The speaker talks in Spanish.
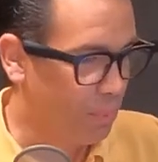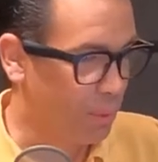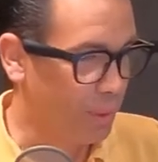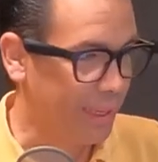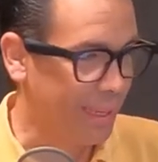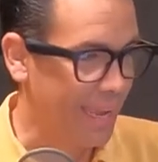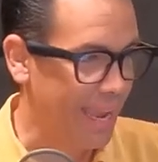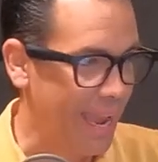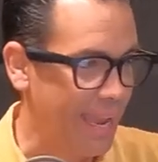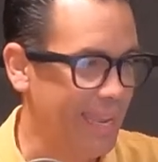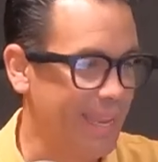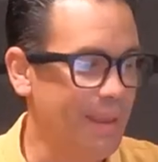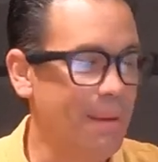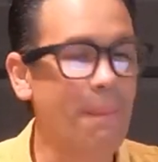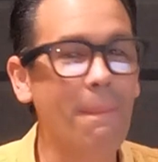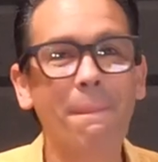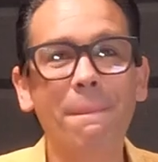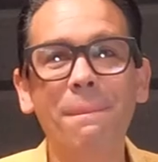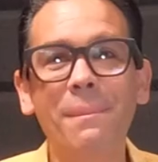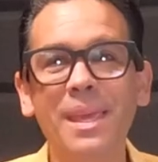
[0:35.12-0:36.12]
Porque
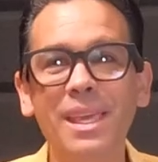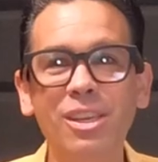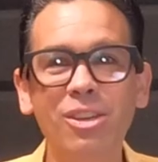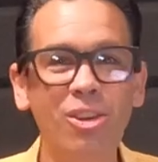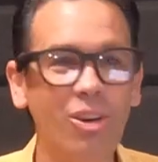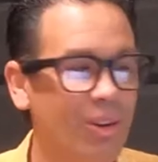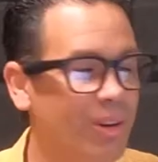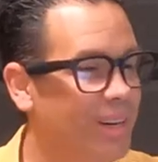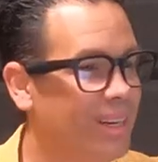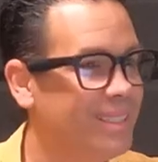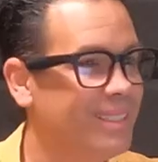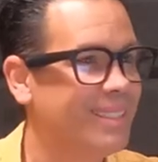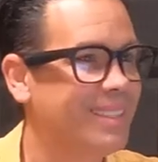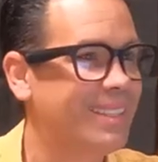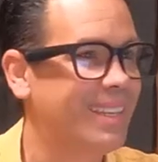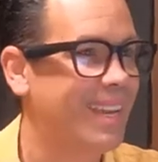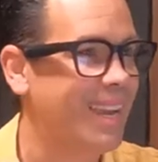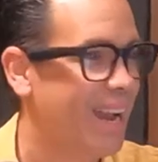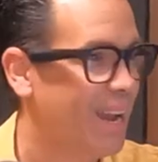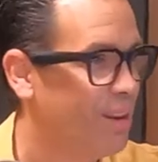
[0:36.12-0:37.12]
hay
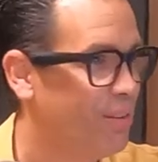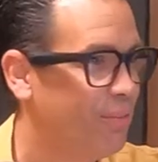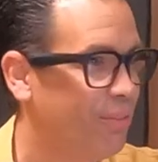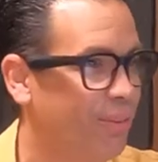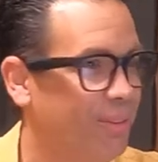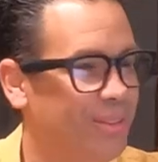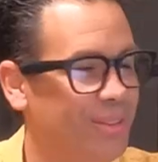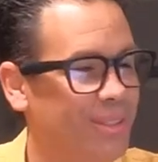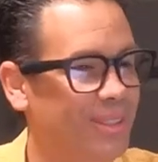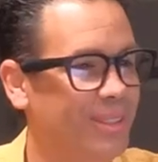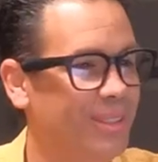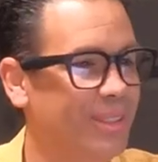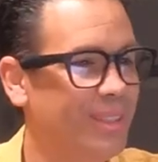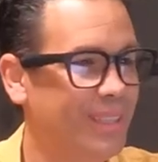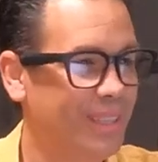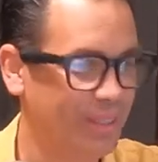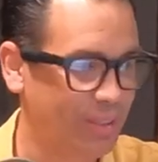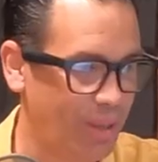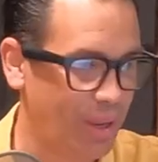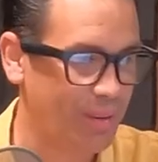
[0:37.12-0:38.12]
millones de iPhones
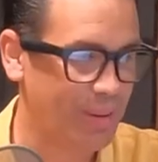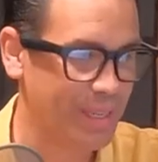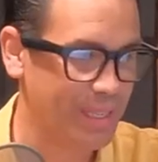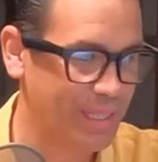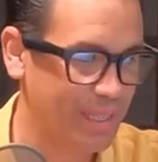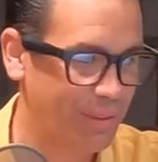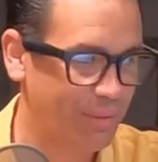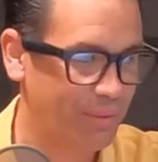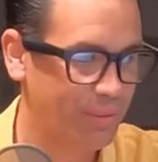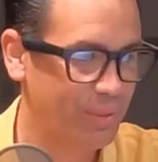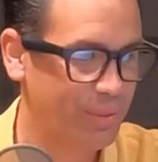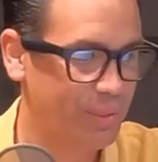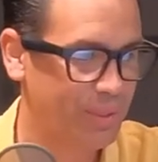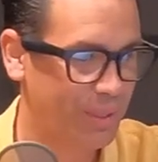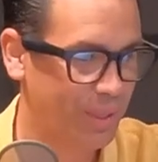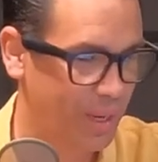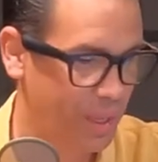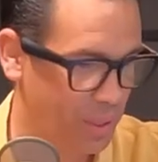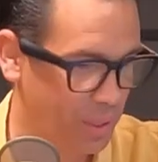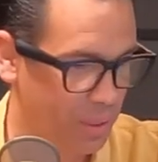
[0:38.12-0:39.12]
que todavía están
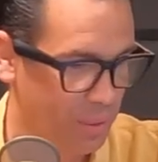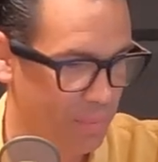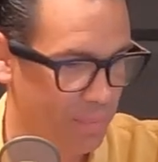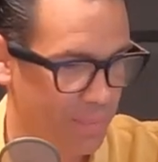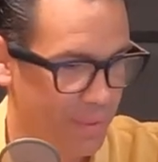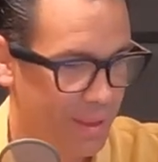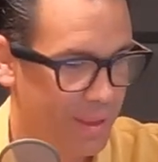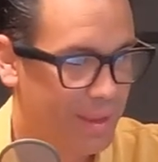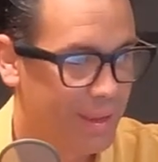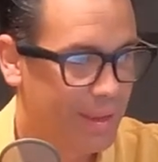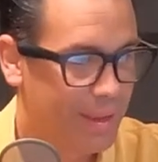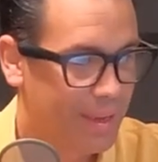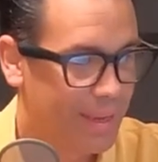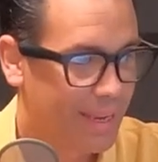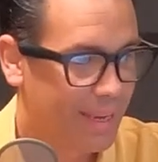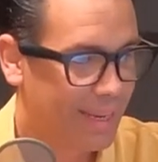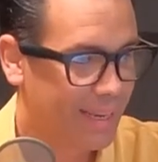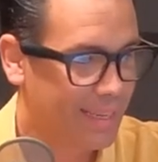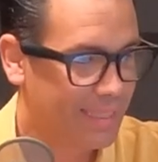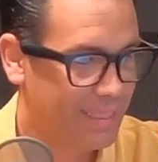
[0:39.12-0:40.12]
funcionando
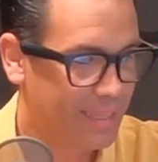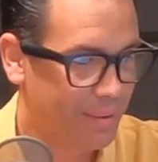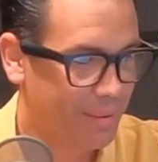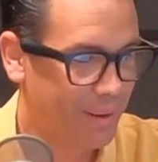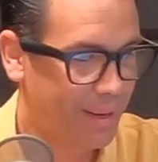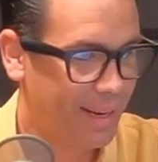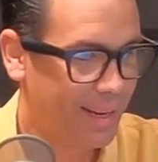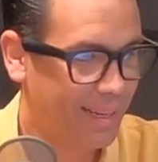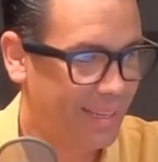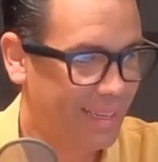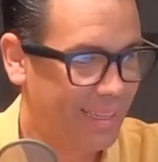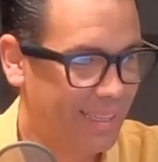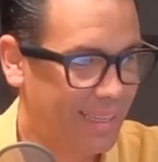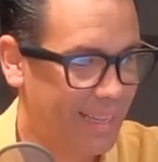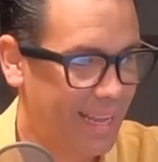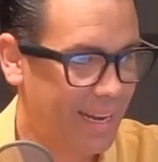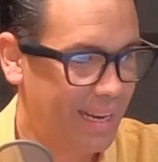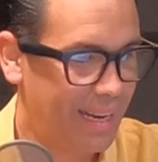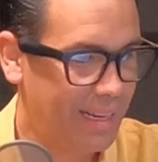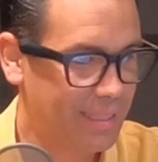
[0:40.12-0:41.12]
que se van a
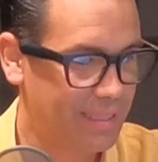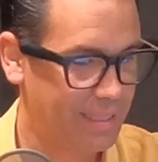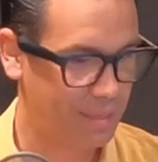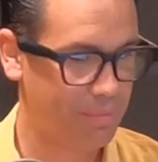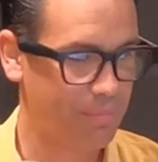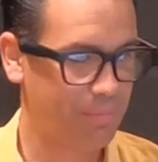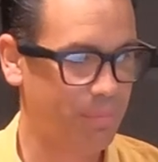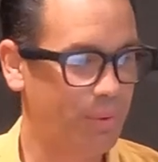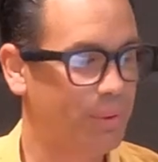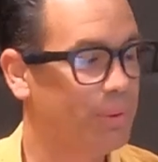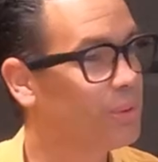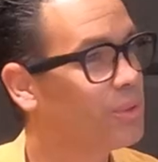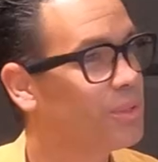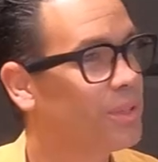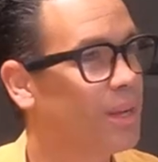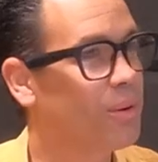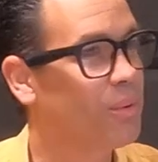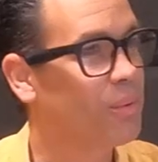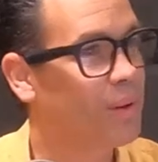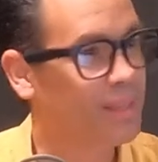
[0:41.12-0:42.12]
quedar sin poder
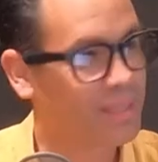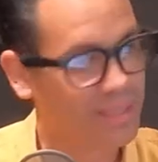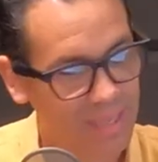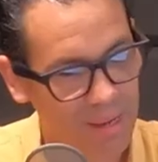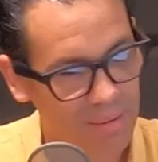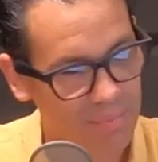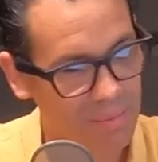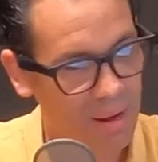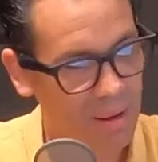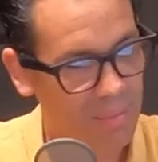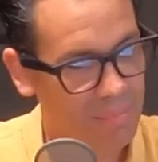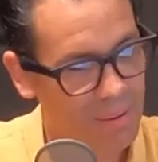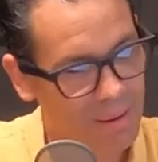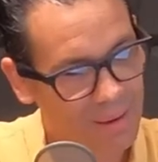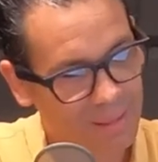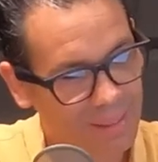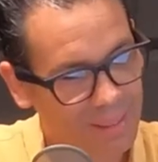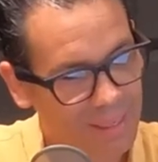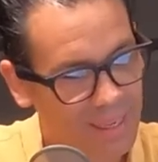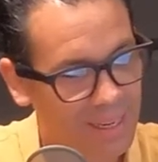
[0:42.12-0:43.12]
usar WhatsApp a
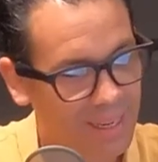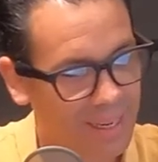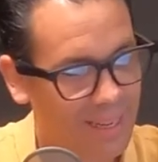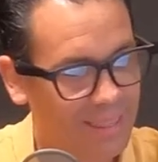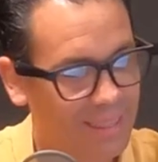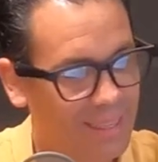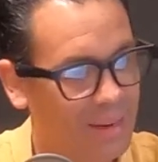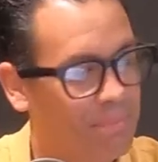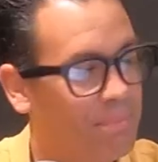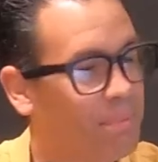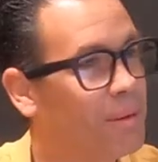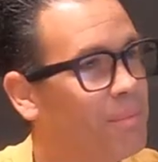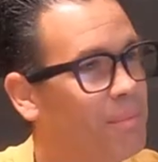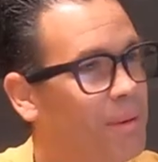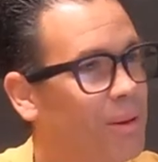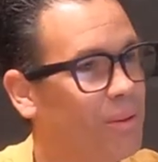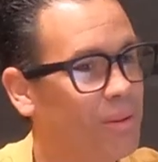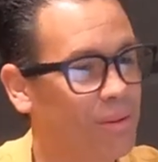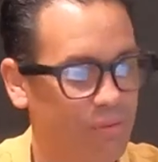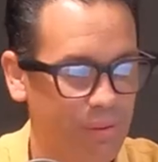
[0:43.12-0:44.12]
partir del
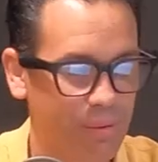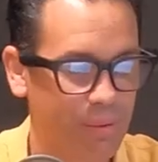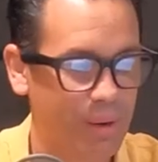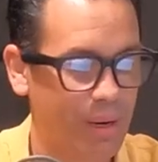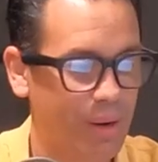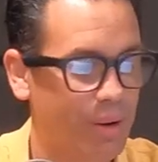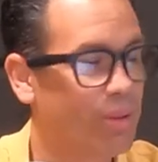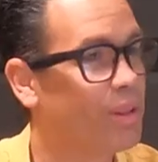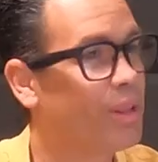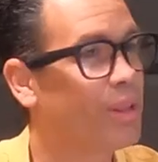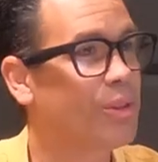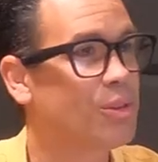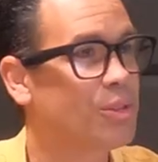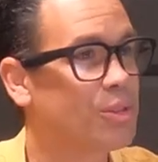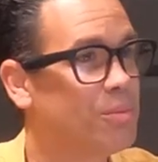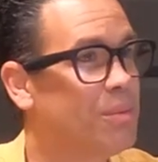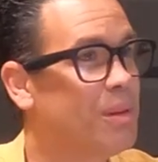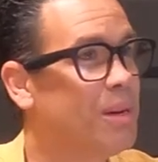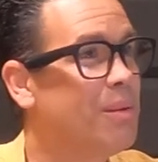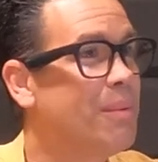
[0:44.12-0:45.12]
primero de febrero de
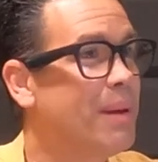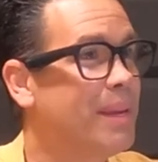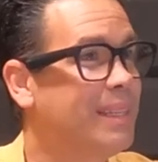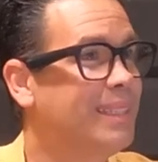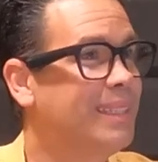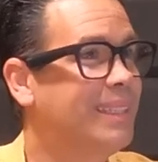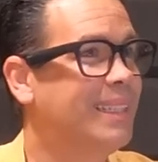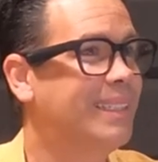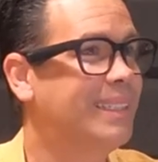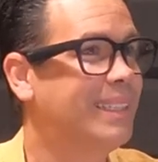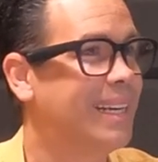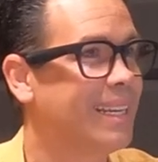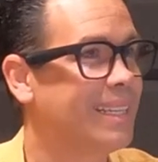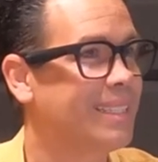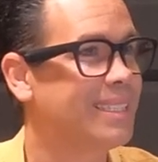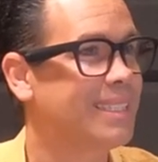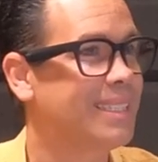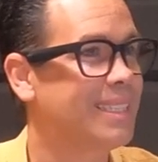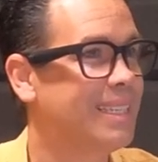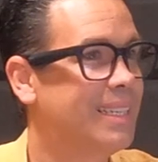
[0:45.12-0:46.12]

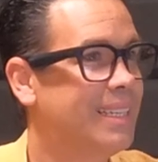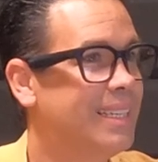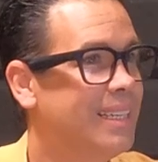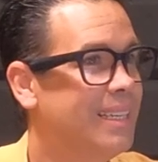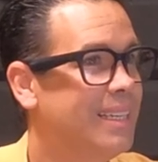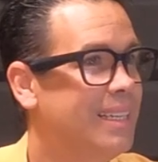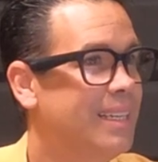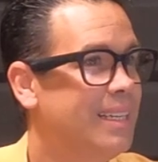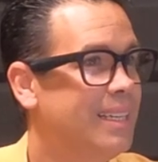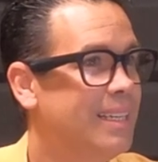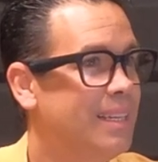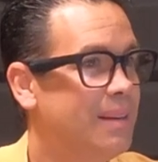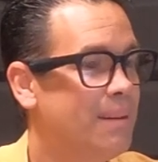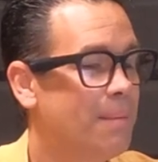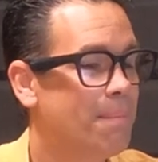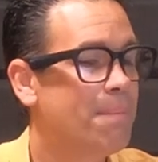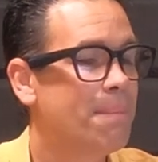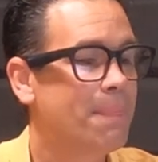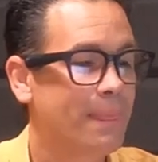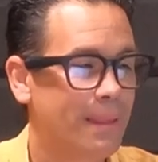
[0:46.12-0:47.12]
2023. iPhones se van a
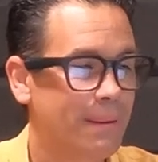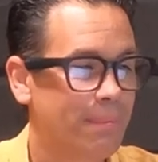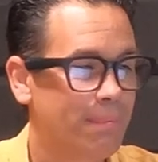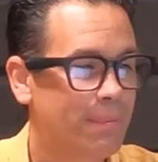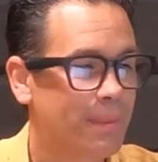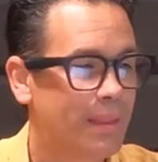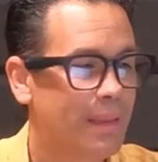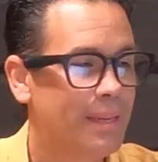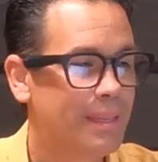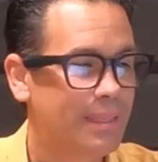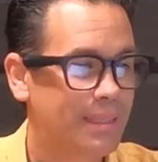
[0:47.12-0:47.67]
quedar sin WhatsApp.